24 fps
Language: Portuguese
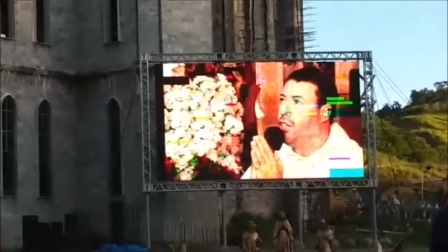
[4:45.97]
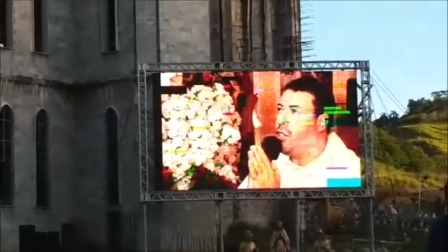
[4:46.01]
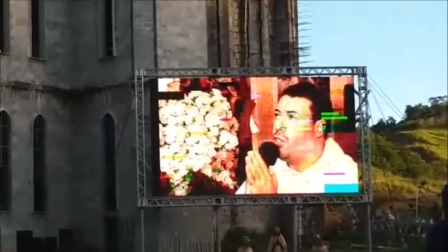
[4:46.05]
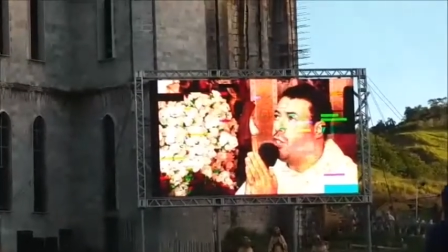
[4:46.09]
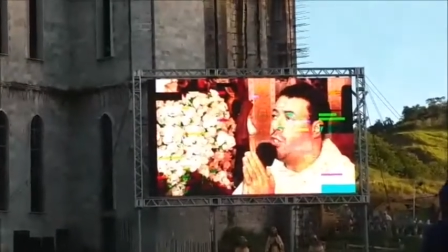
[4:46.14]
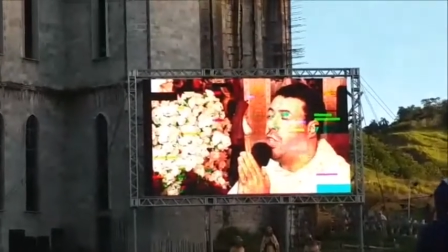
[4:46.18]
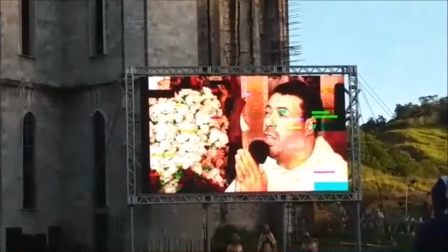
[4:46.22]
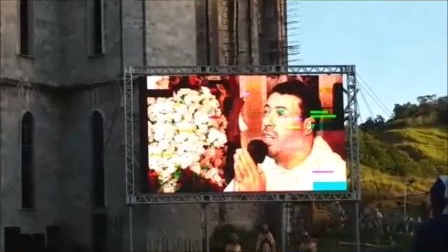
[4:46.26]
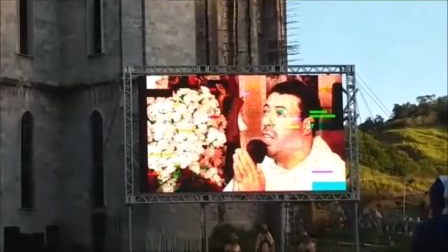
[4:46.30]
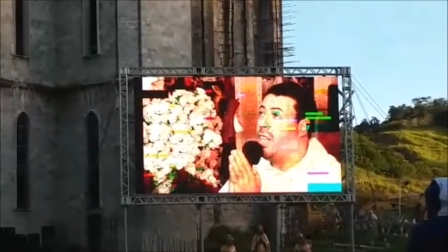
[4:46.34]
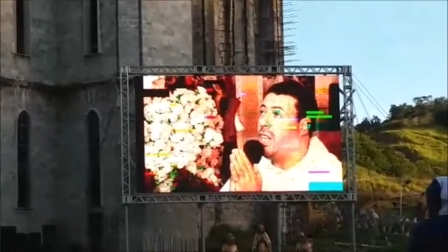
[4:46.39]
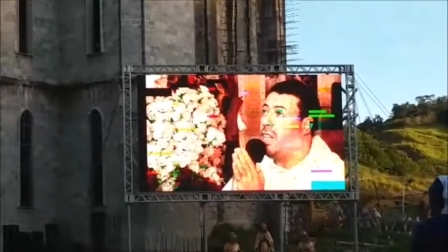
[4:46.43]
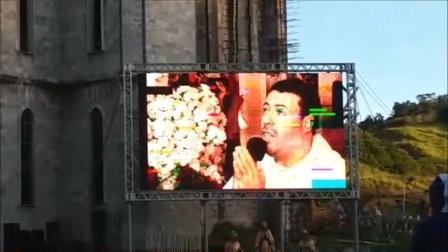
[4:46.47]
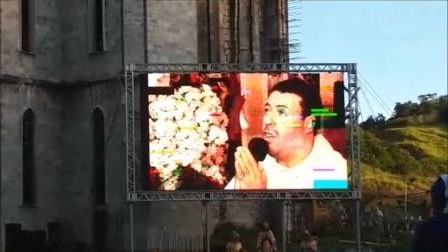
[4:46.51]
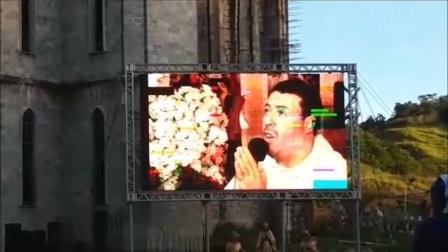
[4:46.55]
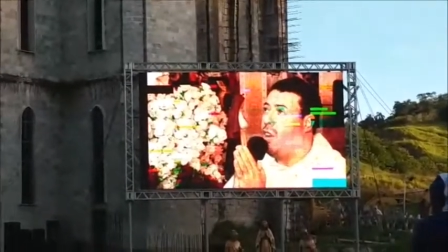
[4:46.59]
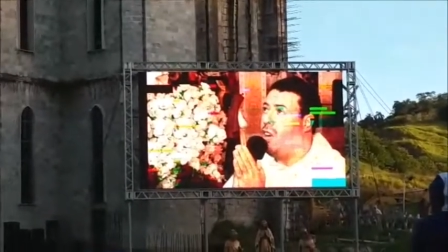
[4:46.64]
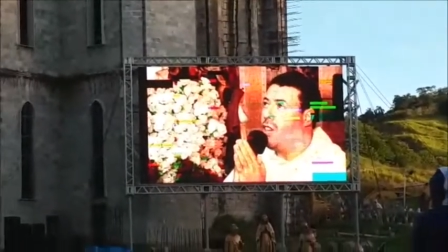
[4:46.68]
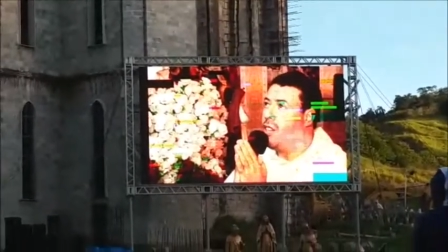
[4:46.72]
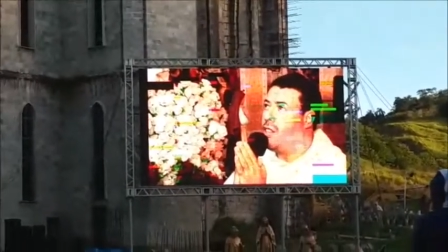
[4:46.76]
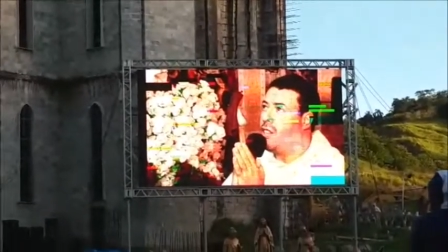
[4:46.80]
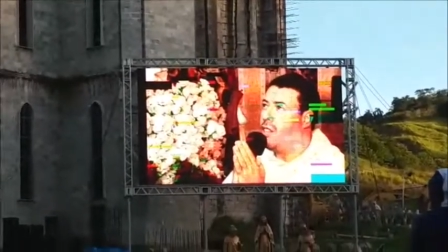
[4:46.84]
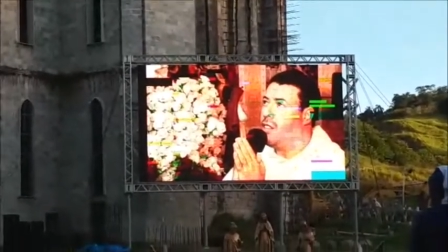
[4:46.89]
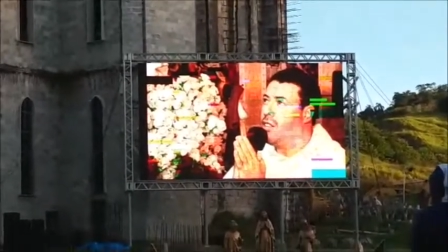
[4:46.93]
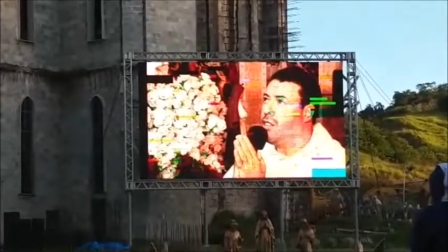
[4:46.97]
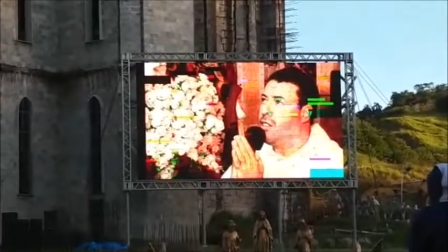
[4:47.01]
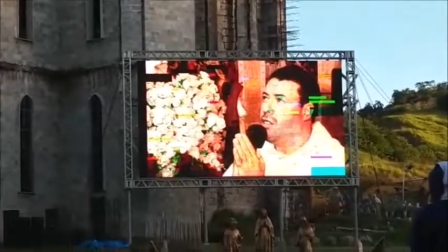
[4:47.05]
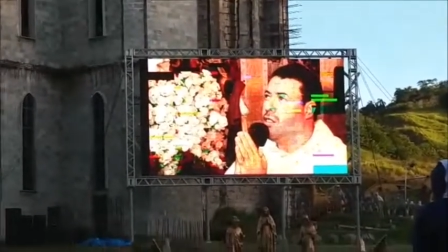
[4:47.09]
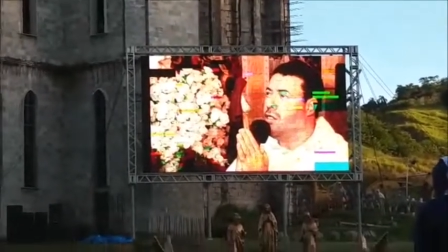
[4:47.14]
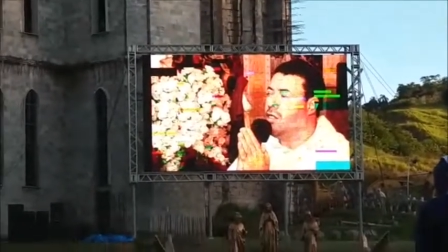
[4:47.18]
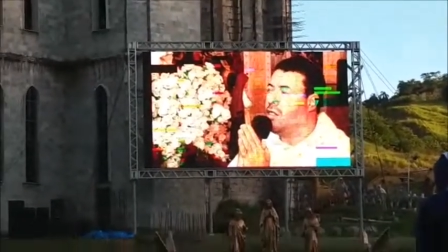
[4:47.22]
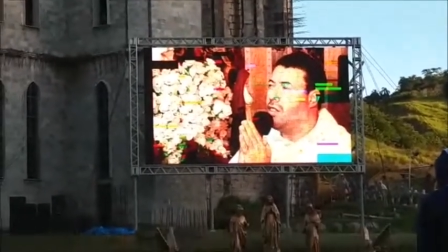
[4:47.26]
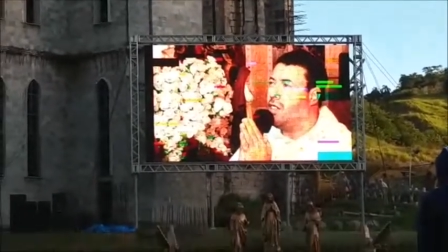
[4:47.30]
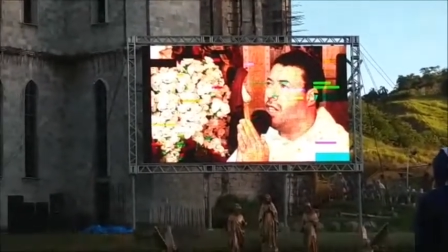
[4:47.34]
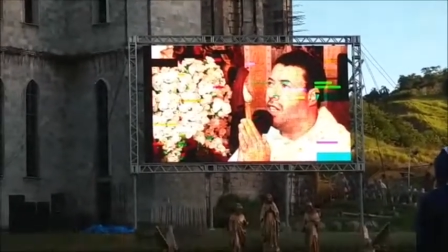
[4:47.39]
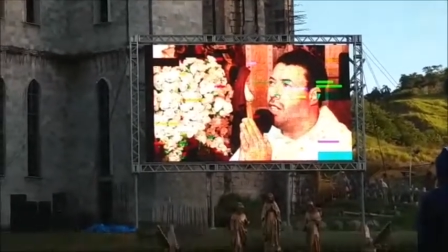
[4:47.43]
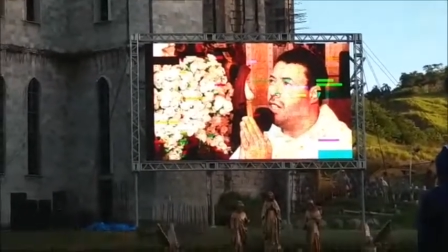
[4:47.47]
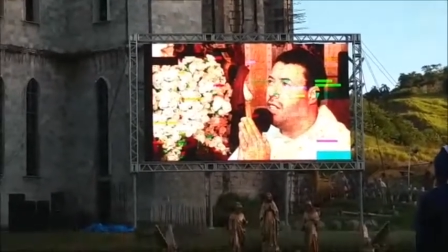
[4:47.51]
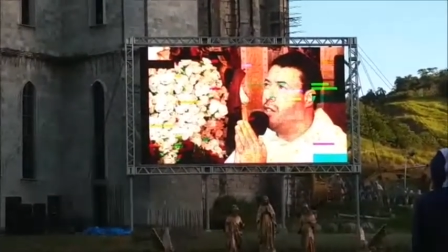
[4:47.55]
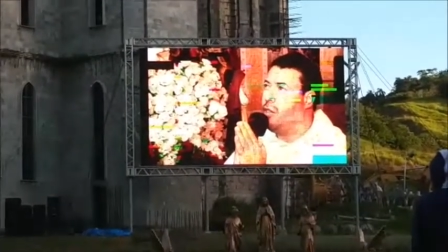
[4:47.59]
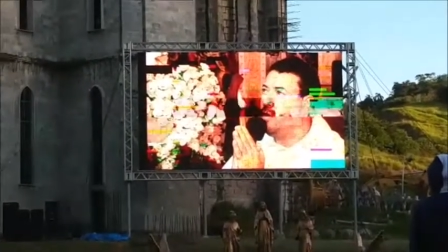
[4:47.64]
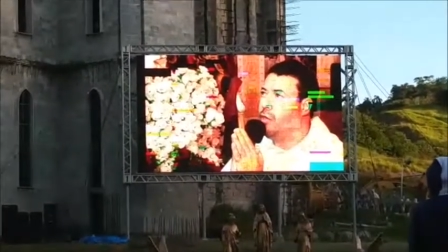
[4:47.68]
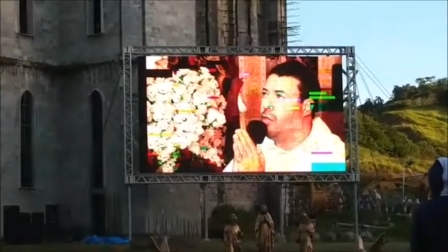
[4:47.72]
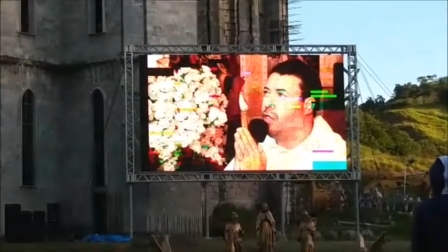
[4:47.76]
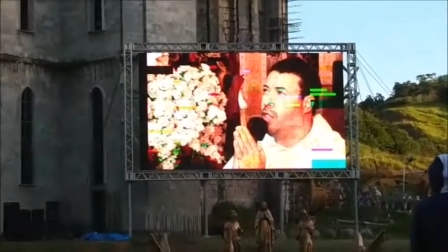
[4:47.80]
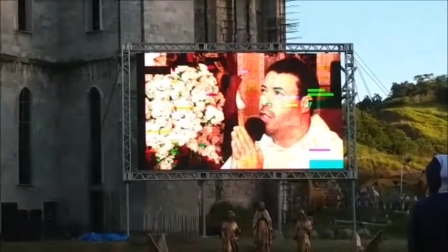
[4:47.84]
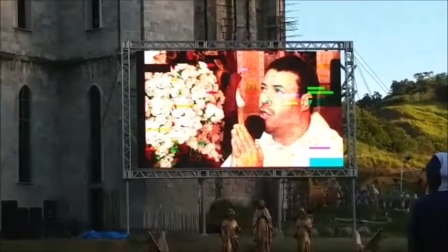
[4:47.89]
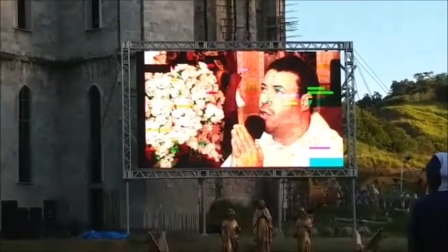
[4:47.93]
generosas no
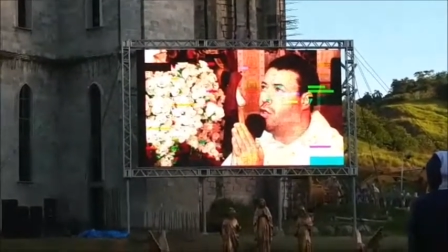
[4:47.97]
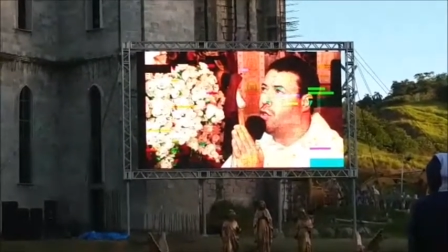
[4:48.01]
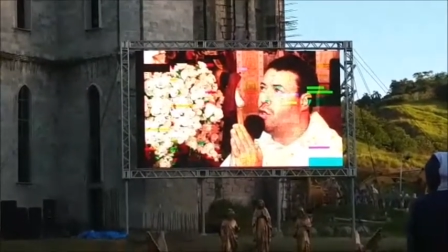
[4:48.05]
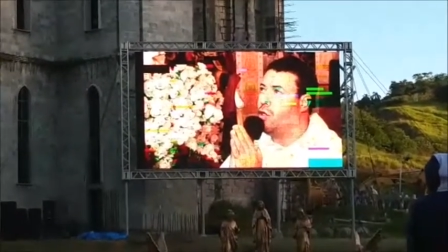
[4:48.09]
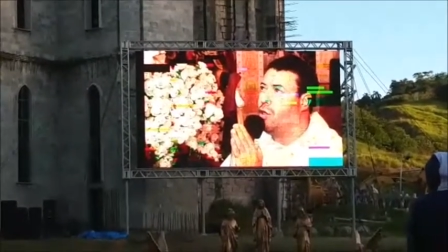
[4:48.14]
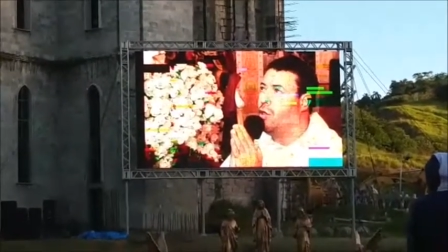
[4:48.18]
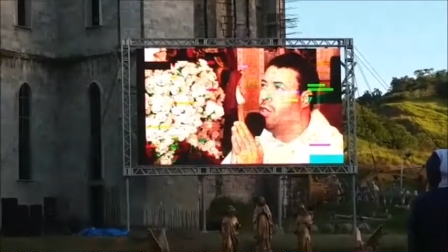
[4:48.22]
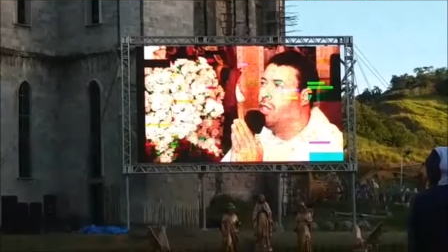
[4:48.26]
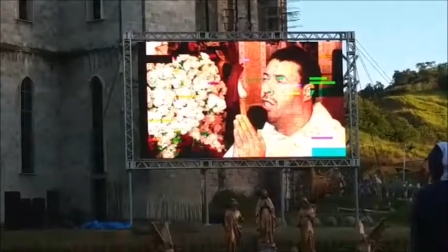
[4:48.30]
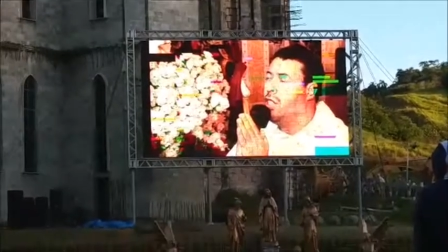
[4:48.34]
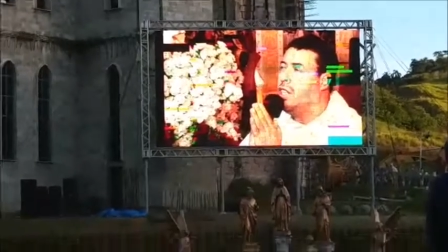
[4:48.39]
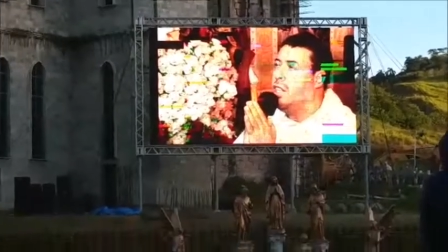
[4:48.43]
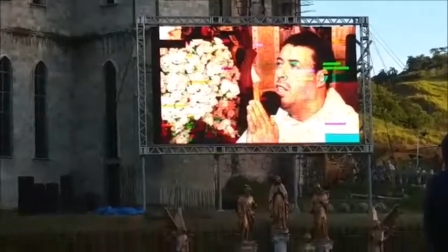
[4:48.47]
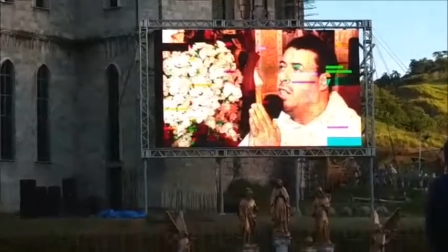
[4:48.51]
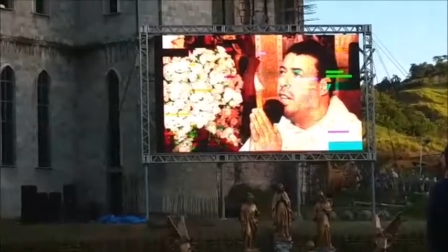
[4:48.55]
sacrifício,